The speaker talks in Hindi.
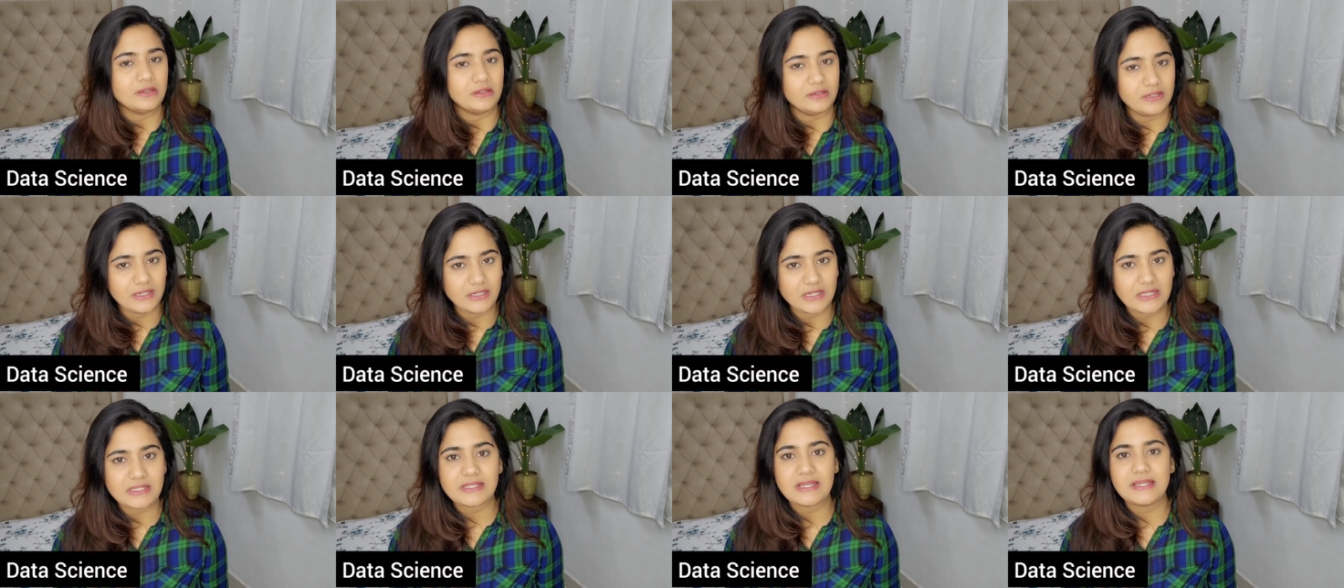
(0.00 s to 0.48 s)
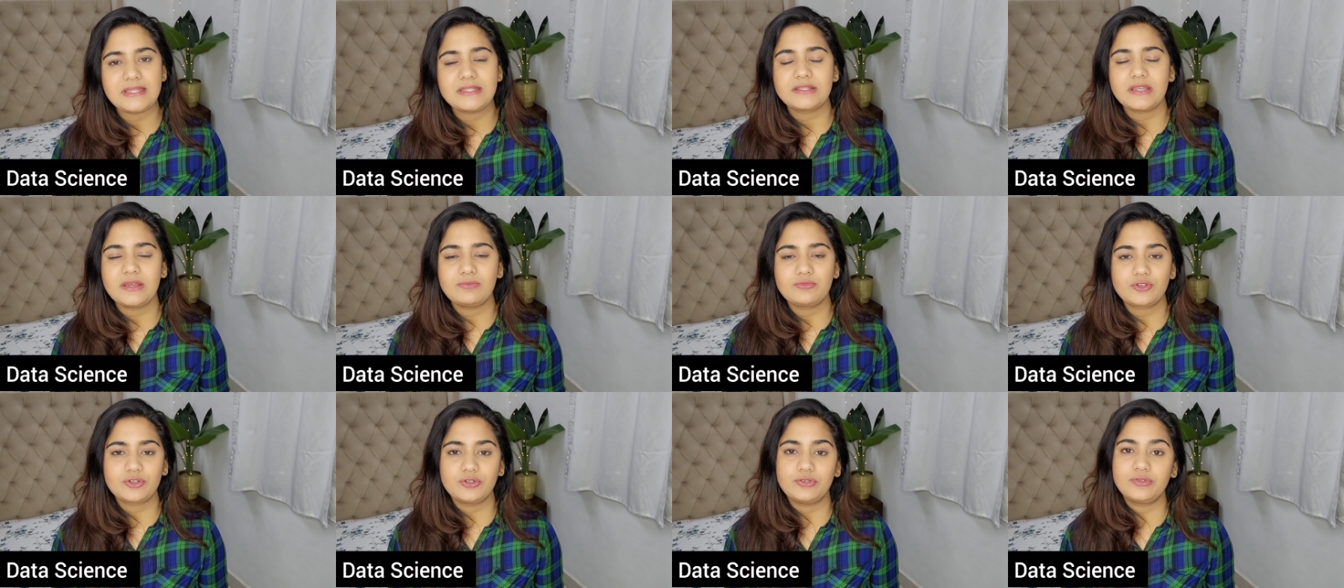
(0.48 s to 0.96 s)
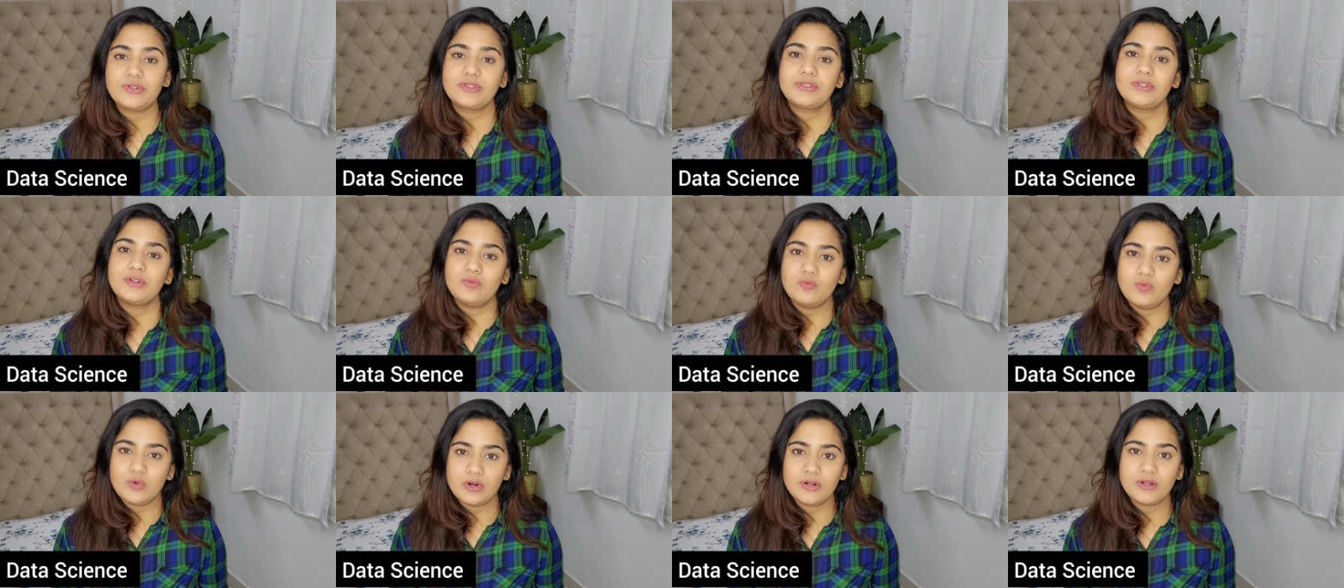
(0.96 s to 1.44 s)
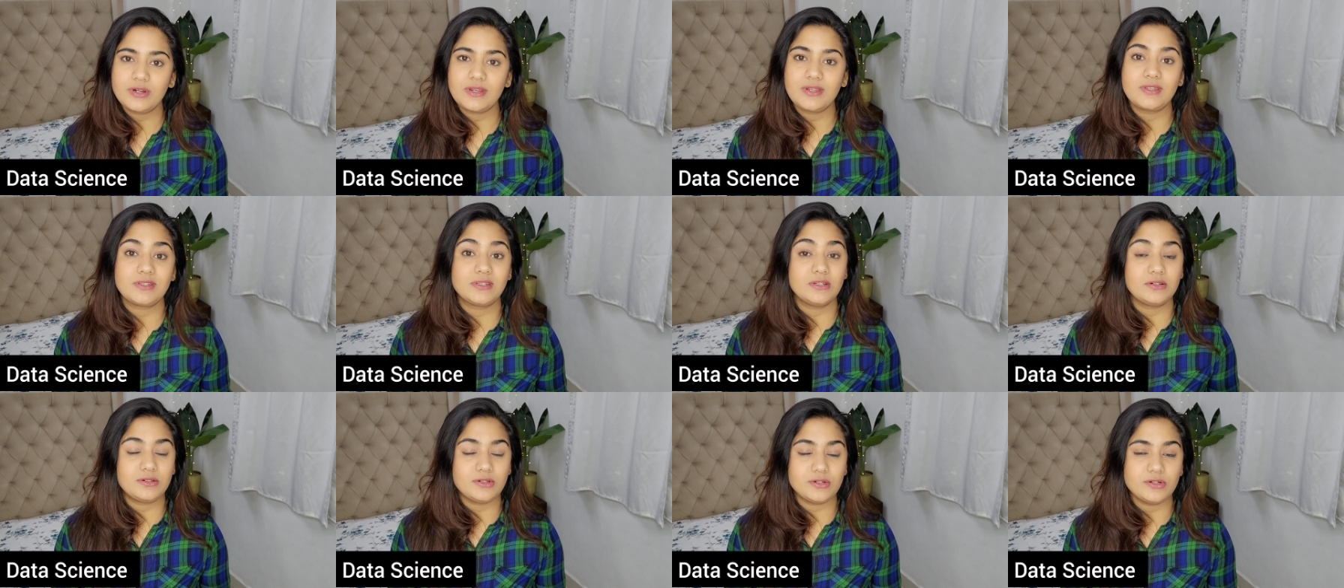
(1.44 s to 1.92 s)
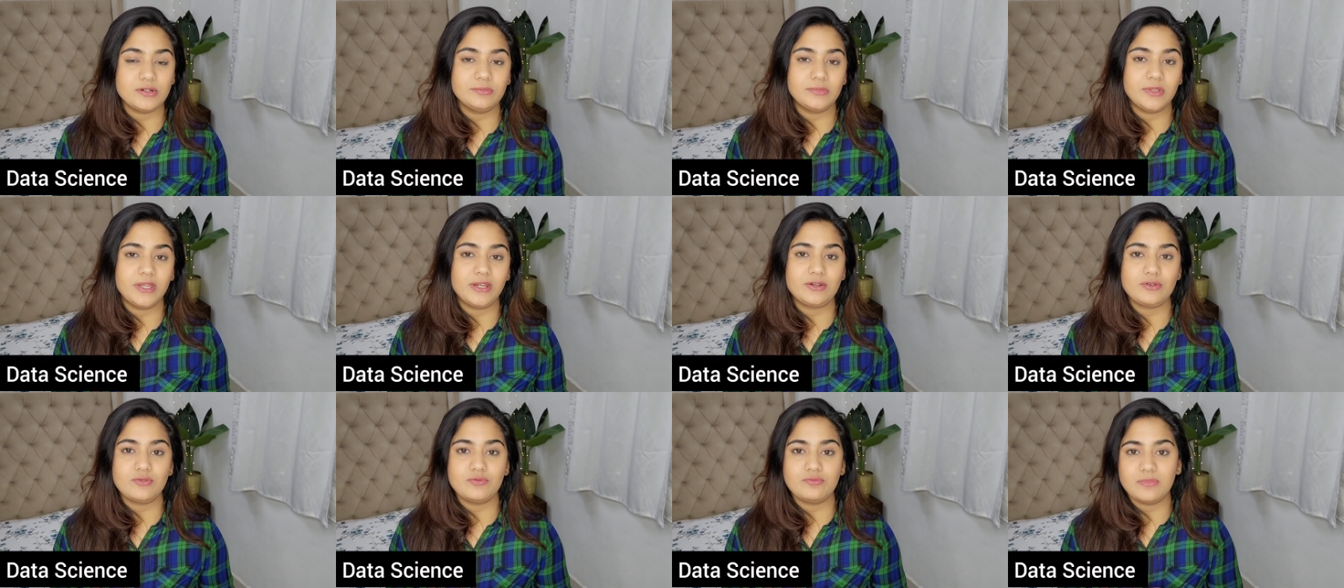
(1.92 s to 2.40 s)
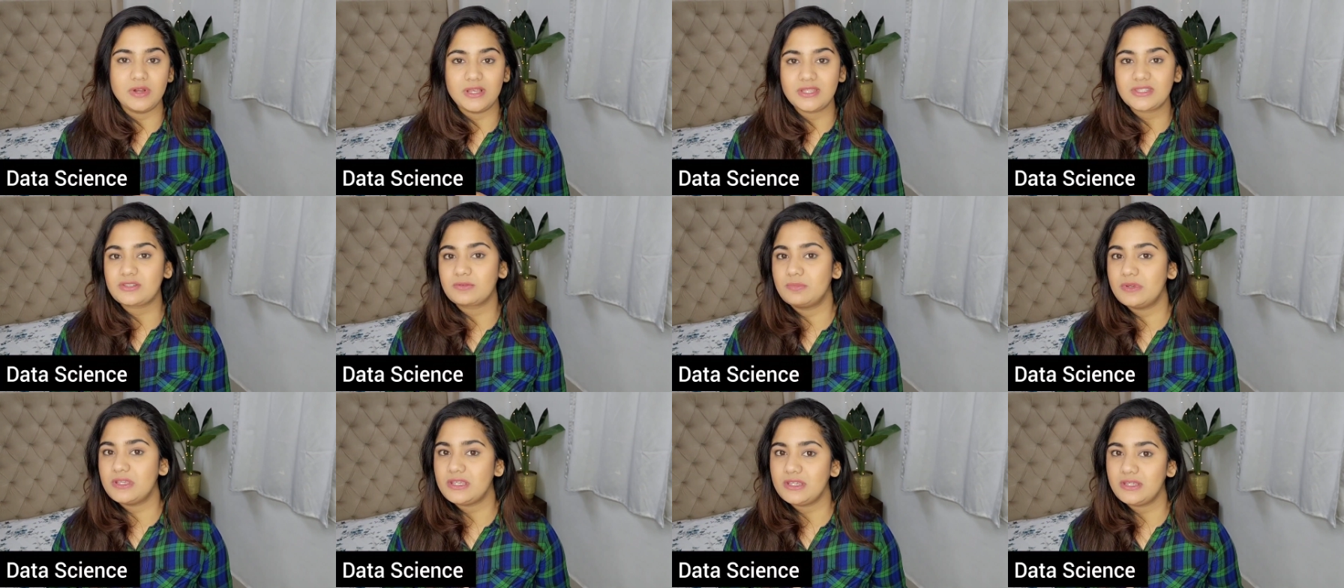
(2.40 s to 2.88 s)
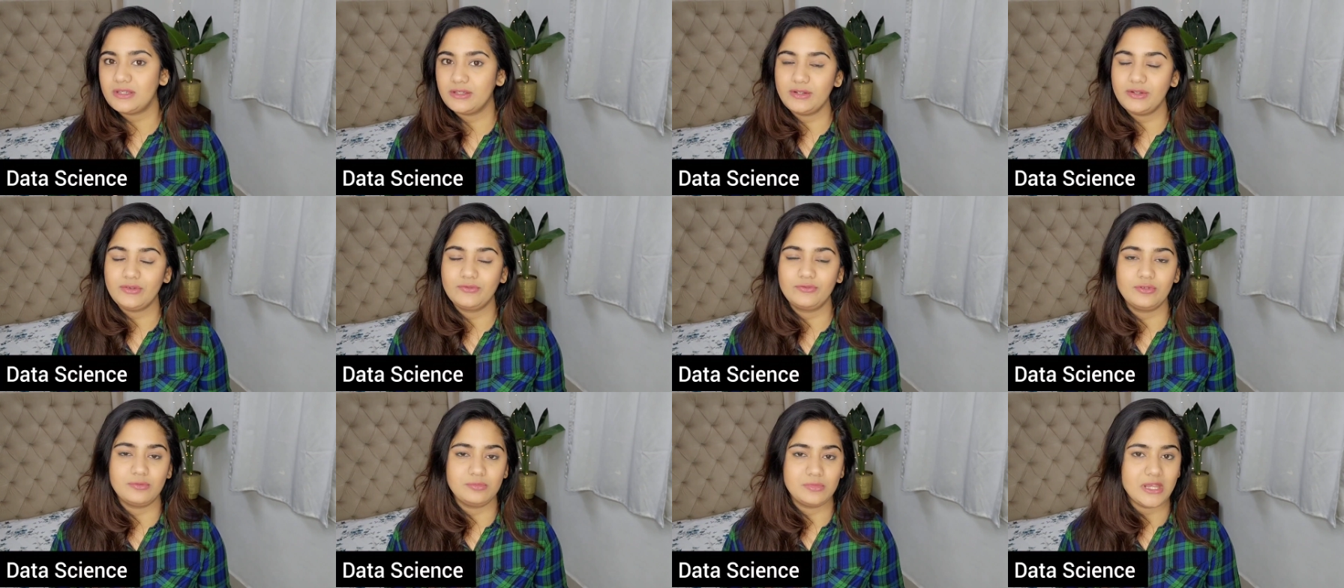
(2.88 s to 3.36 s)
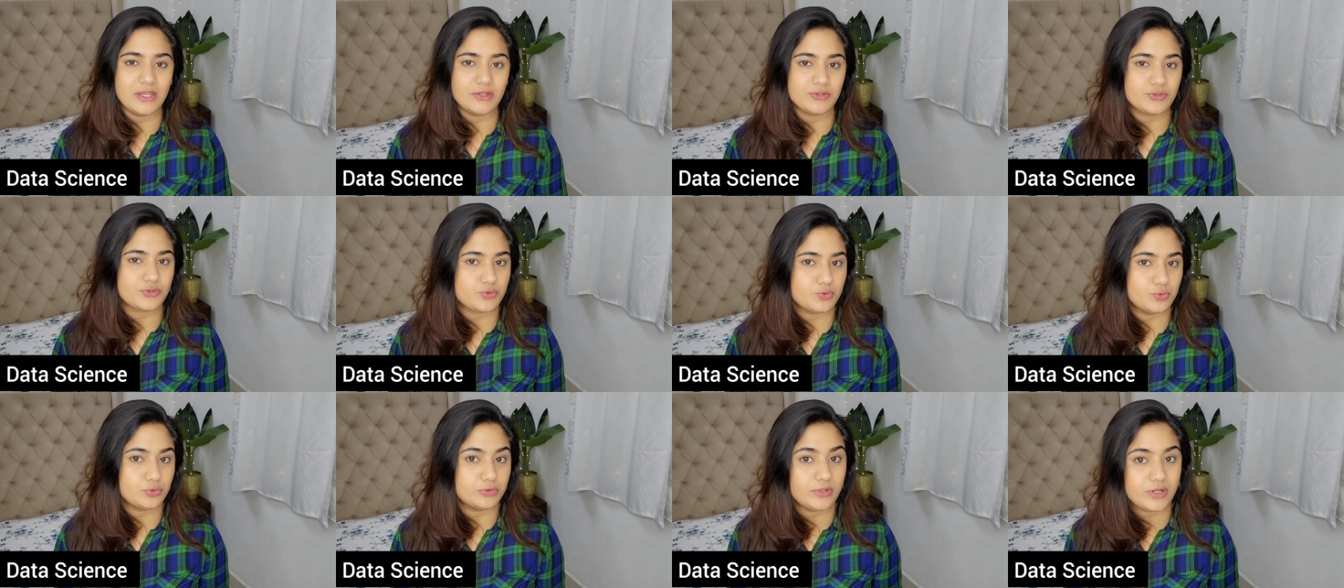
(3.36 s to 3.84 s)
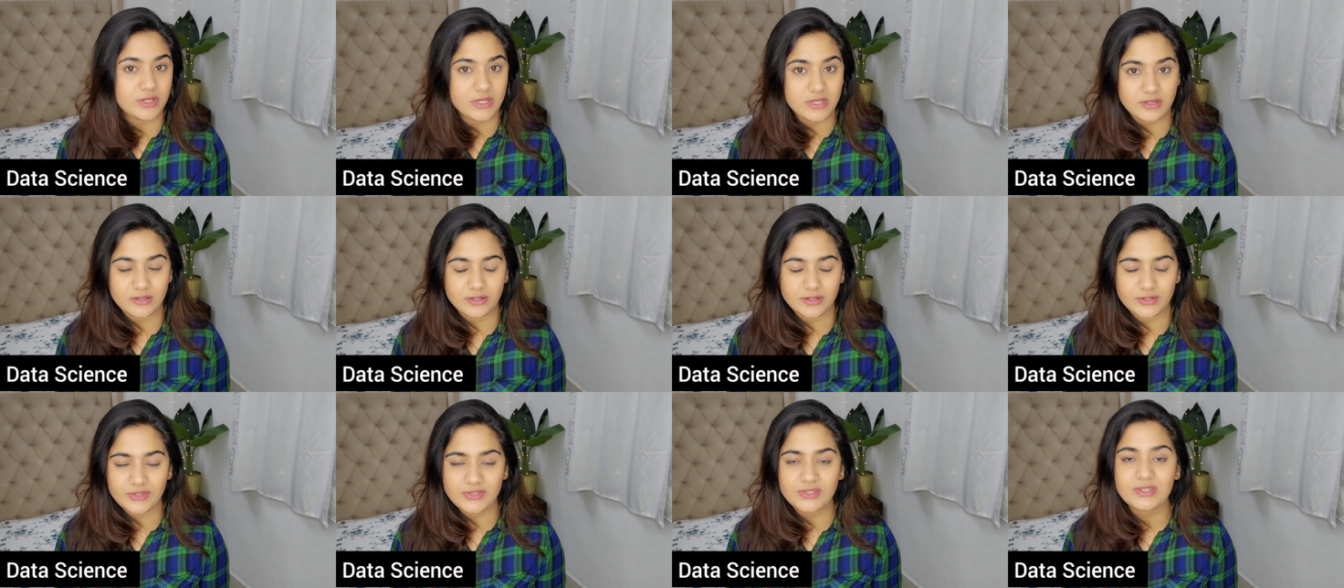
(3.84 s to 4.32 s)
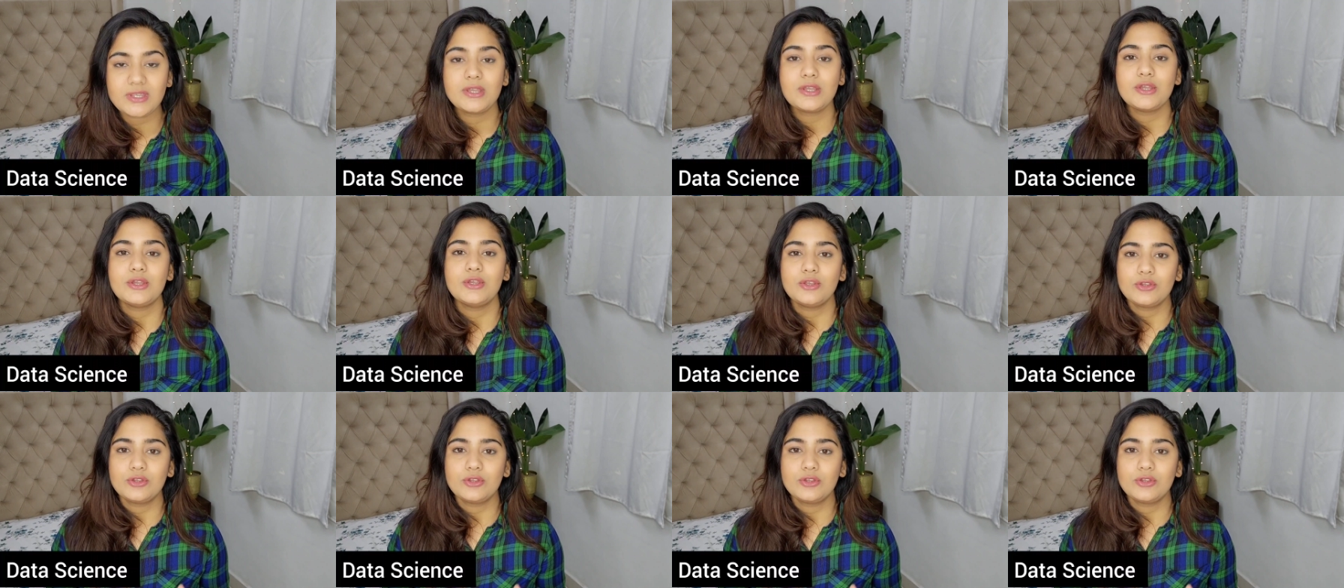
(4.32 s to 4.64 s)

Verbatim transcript: डेटा साइंस आई एम श्योर इज़ अ वर्ड इज़ अ टर्म दैट यू मस्ट बी हेयरिंग फ्रॉम लास्ट टू थ्री ईयर्स